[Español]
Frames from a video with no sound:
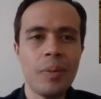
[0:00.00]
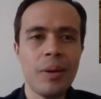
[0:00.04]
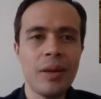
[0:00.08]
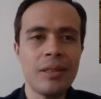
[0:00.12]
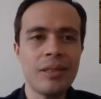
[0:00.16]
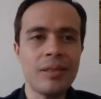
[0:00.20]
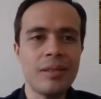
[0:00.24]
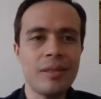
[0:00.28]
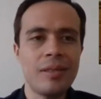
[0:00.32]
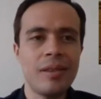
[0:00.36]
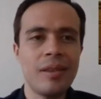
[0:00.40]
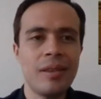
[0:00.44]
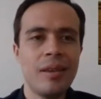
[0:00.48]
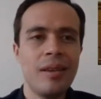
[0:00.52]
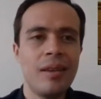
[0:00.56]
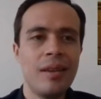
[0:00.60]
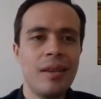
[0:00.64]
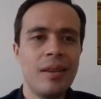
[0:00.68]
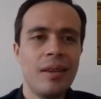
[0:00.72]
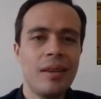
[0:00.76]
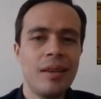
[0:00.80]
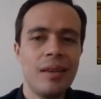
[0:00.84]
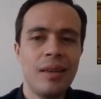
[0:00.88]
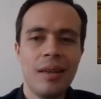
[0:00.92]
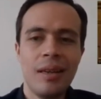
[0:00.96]
pues,
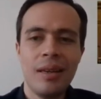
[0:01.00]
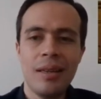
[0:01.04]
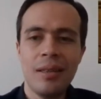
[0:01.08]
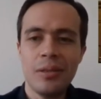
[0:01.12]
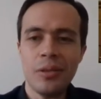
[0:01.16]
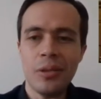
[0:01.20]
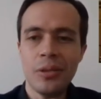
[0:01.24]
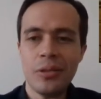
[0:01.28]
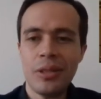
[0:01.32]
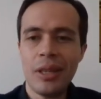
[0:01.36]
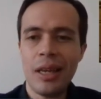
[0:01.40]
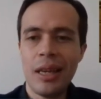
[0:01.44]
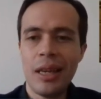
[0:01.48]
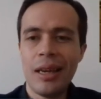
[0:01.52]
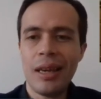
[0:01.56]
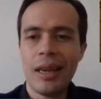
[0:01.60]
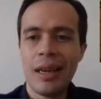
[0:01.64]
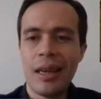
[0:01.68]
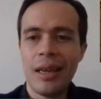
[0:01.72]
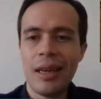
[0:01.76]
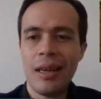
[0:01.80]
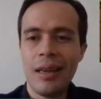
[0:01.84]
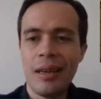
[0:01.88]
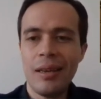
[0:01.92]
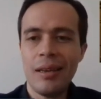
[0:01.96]
eh,
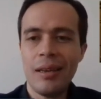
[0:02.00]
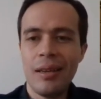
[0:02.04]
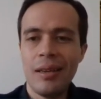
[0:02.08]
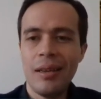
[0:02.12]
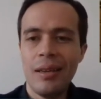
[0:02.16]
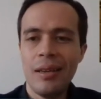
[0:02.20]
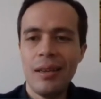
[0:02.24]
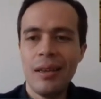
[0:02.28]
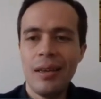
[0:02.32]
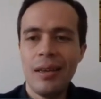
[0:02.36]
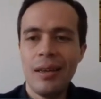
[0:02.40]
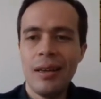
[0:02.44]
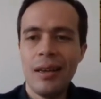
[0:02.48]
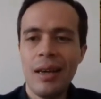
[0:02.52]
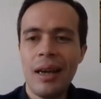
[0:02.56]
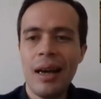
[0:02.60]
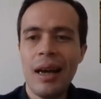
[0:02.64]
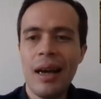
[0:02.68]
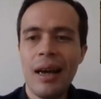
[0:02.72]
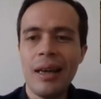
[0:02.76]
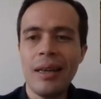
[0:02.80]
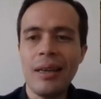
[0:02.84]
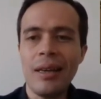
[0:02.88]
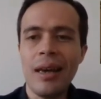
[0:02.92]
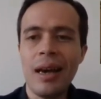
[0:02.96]
sostiene que
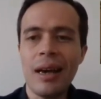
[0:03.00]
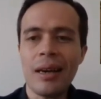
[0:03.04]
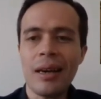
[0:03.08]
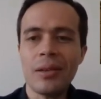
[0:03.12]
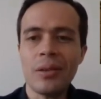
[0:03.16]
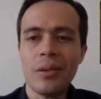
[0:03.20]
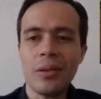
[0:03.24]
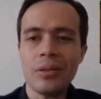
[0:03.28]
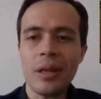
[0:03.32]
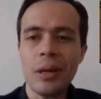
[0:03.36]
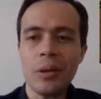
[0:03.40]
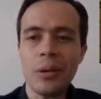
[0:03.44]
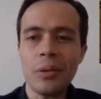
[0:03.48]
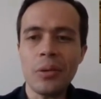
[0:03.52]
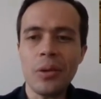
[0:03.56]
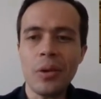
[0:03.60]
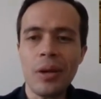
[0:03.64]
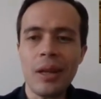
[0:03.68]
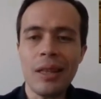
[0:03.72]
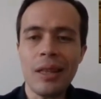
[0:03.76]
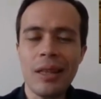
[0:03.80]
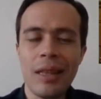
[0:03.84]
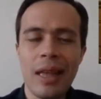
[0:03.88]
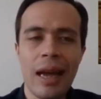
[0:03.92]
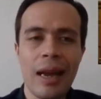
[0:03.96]
hay actos
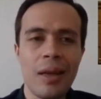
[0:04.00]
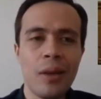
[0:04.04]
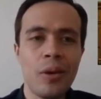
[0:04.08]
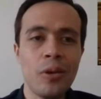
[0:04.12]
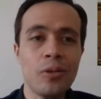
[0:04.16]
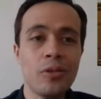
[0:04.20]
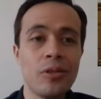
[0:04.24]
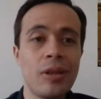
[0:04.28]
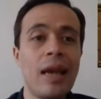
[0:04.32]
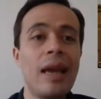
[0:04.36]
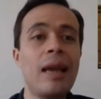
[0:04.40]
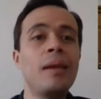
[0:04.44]
autoritarios.